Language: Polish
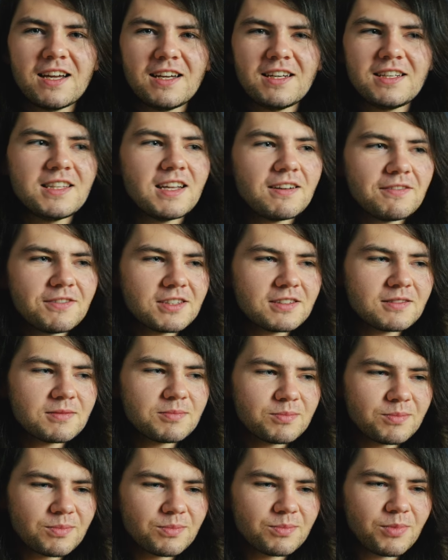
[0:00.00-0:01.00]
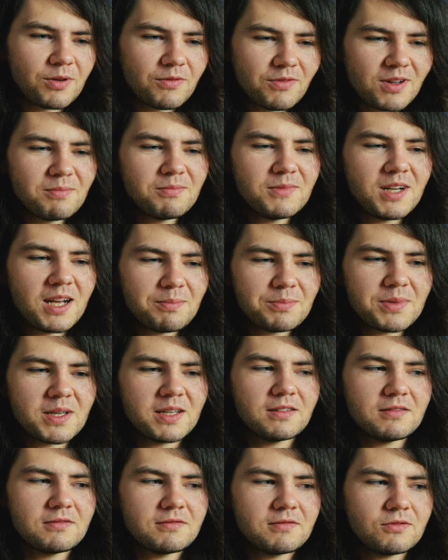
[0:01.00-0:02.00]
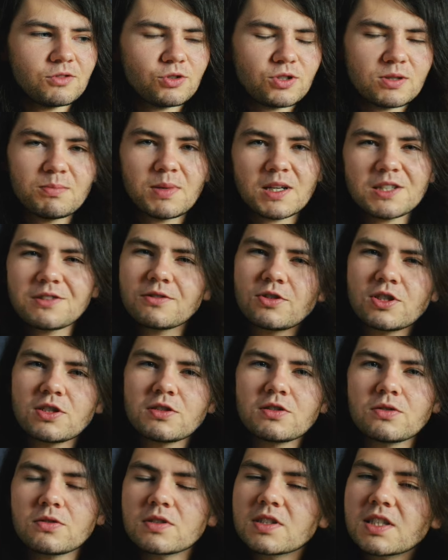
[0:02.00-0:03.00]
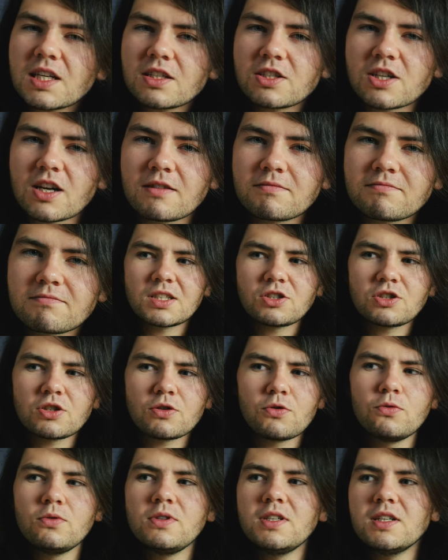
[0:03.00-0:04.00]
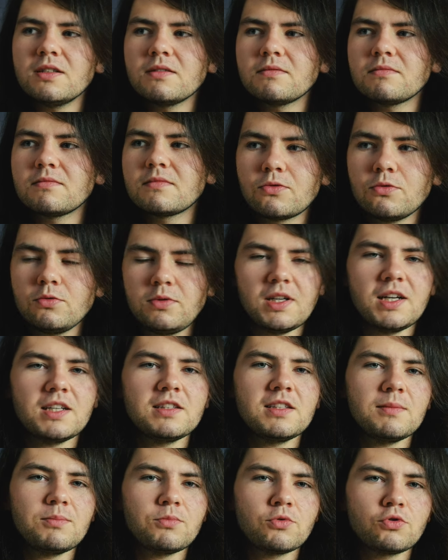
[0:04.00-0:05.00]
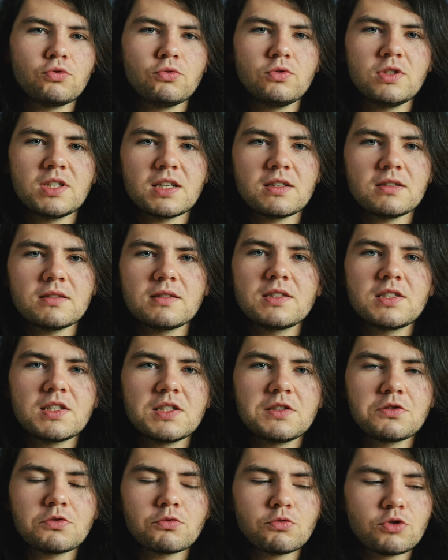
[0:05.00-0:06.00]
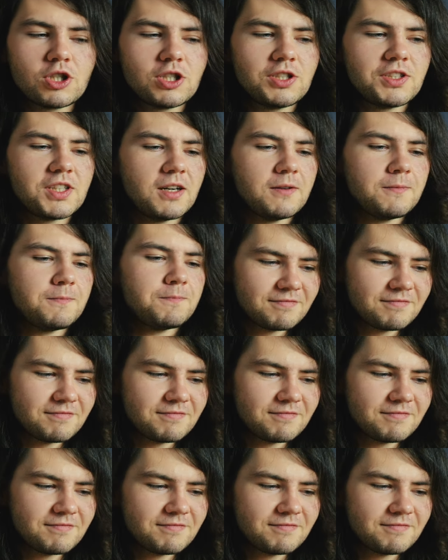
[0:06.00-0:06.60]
I nawet powiem lepiej, to się bardzo często zdarza, szczególnie utrata poczucia sensu życia.